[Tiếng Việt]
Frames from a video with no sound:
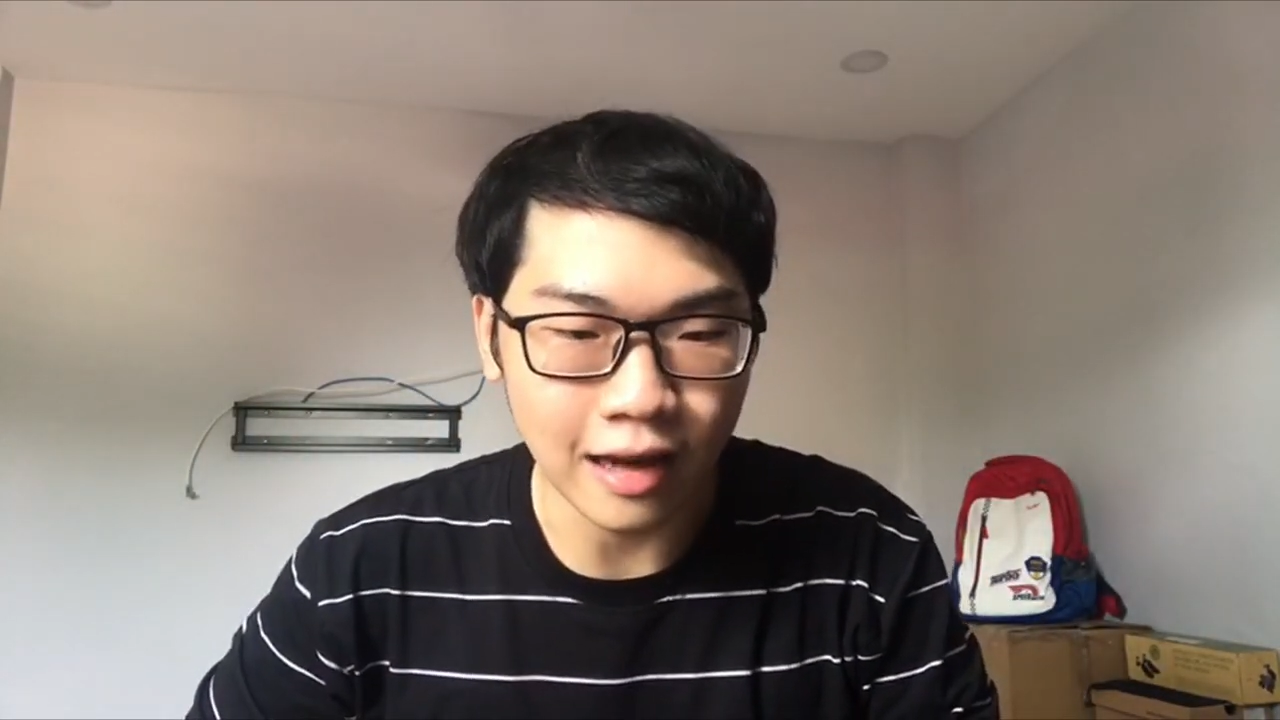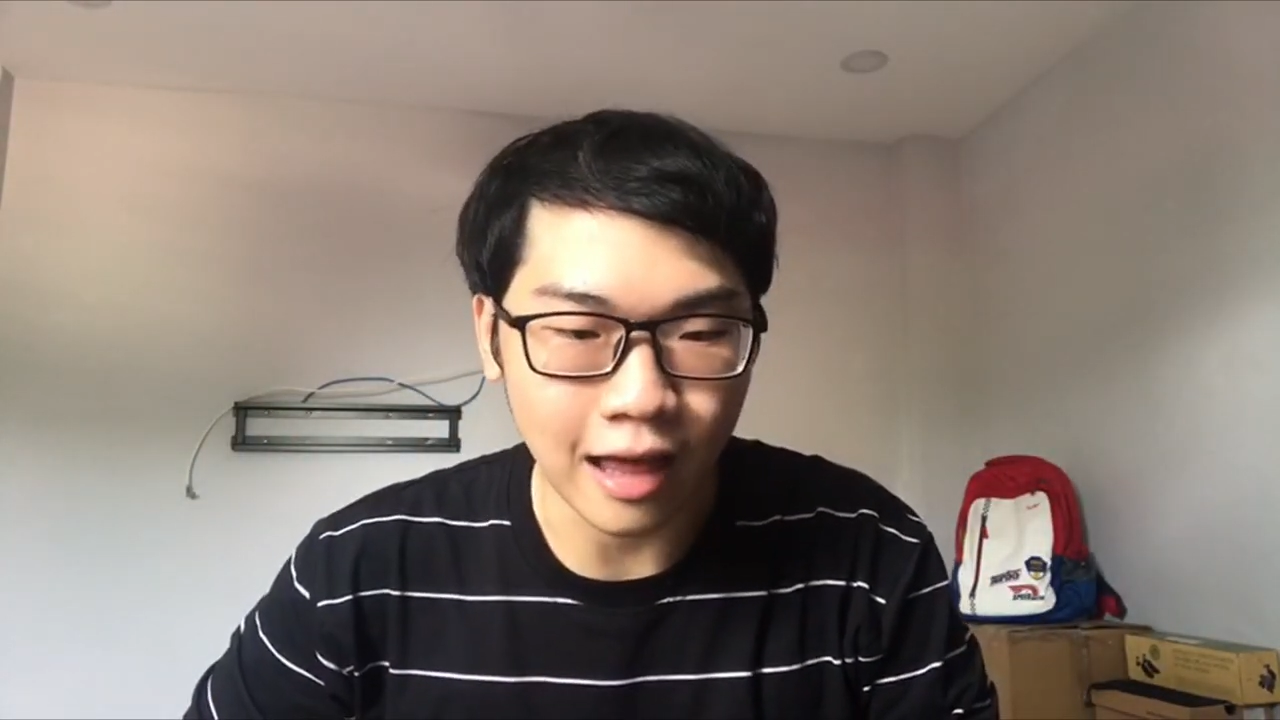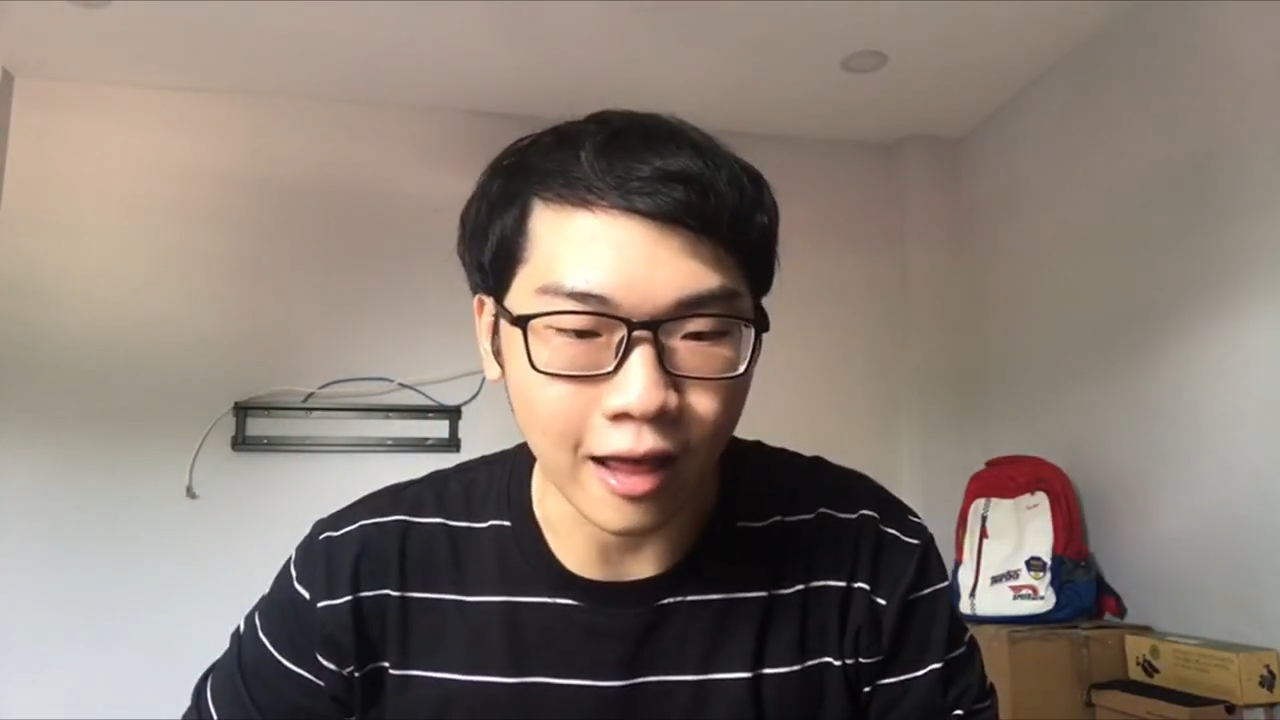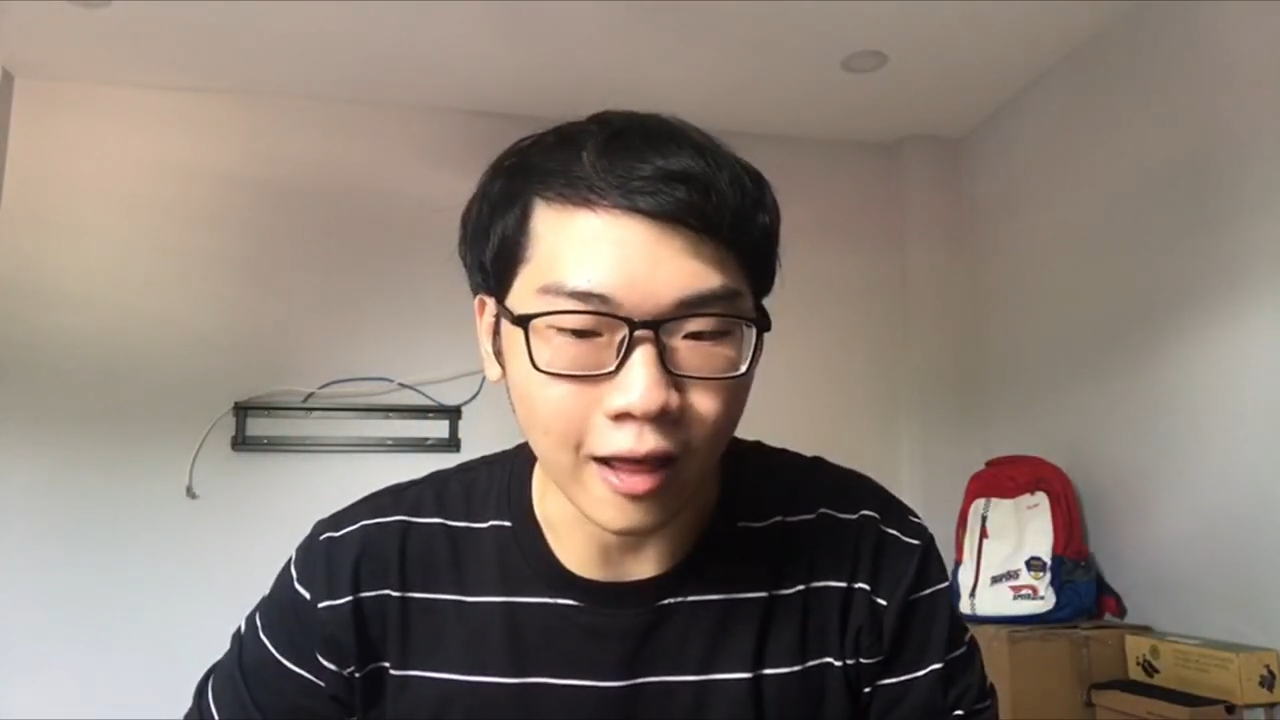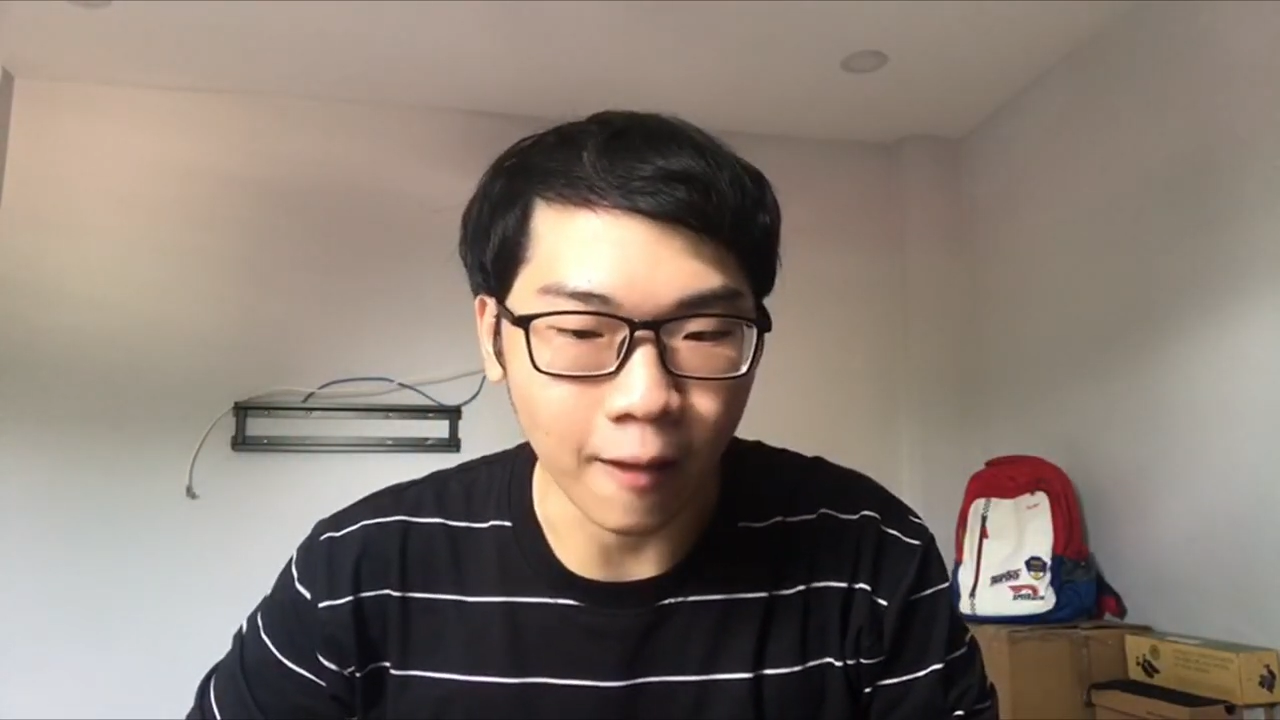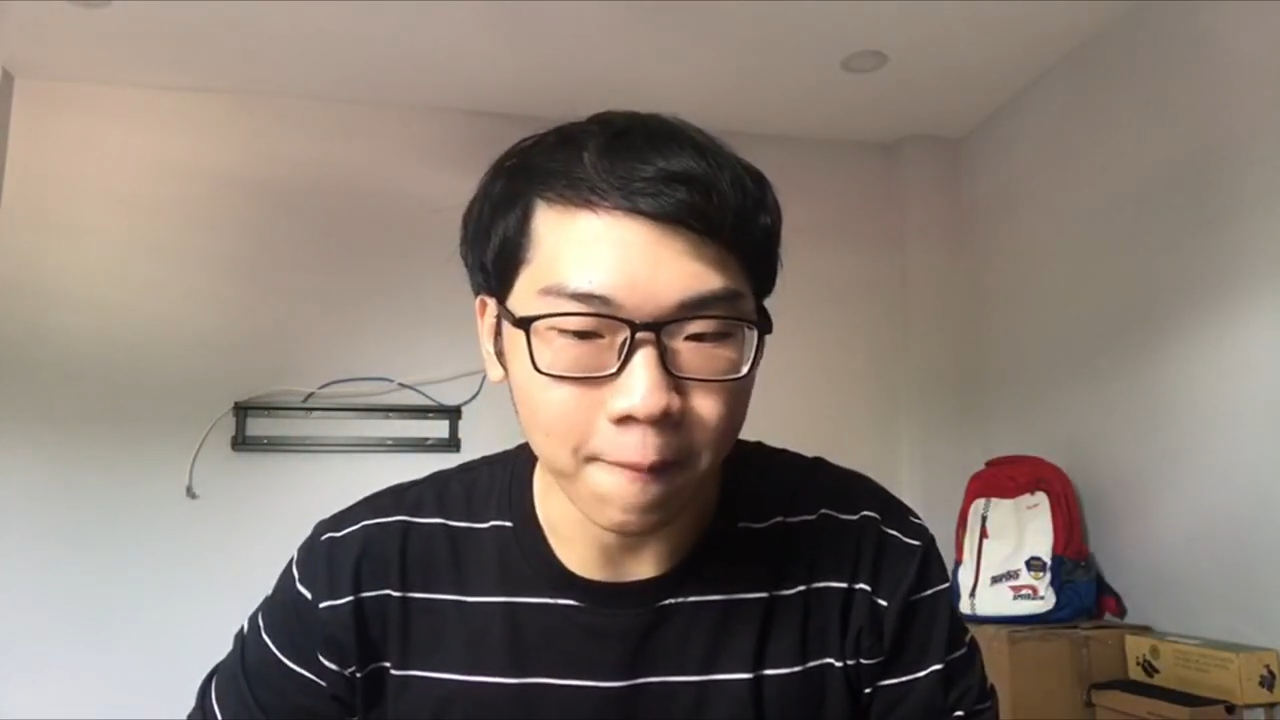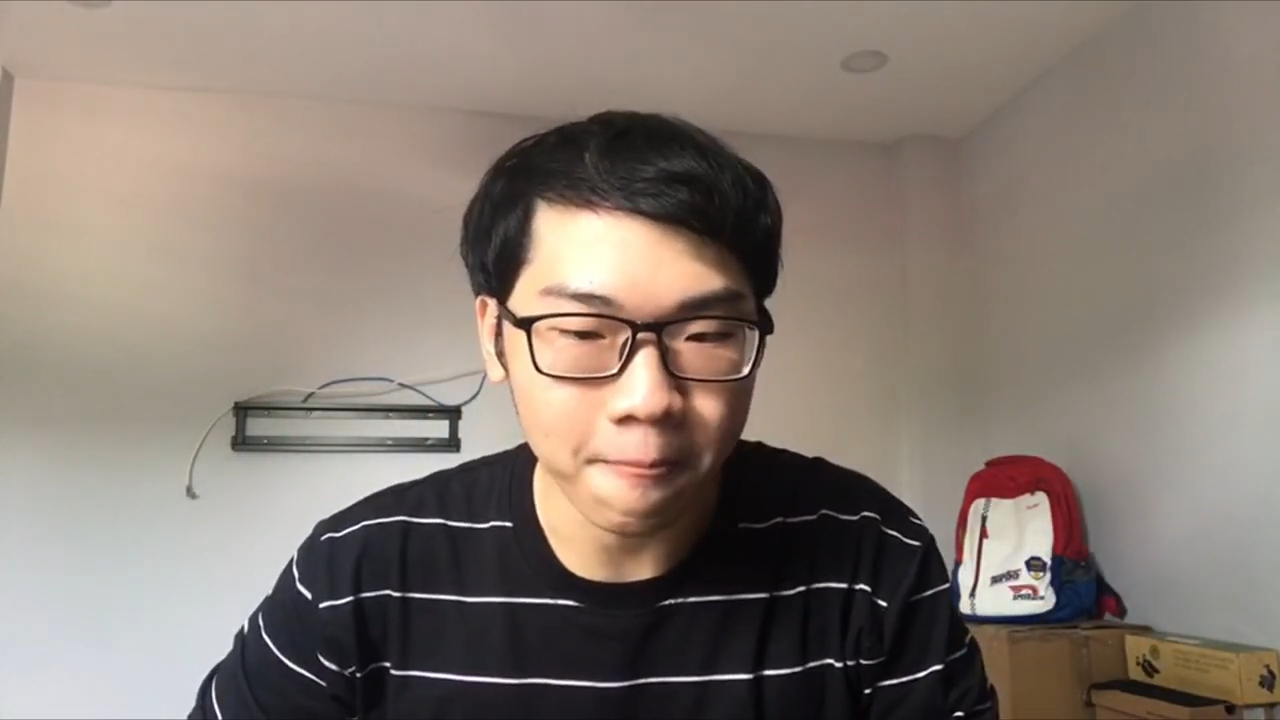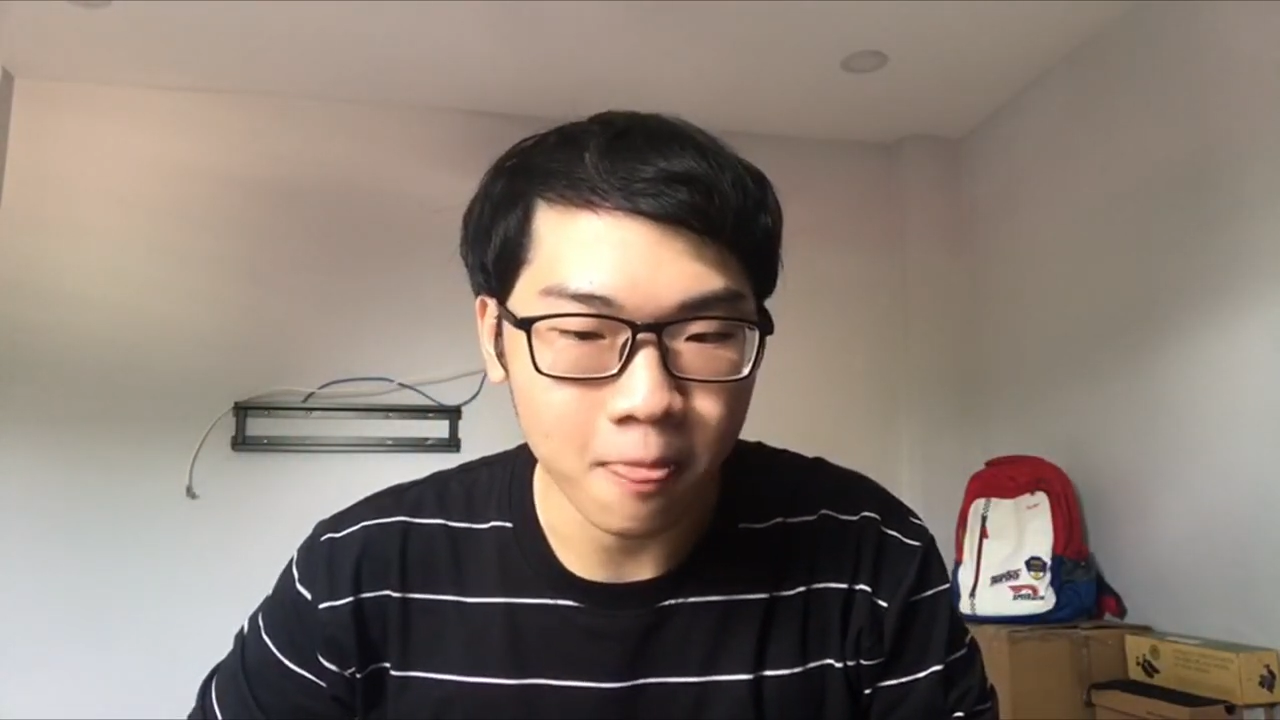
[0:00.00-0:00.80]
là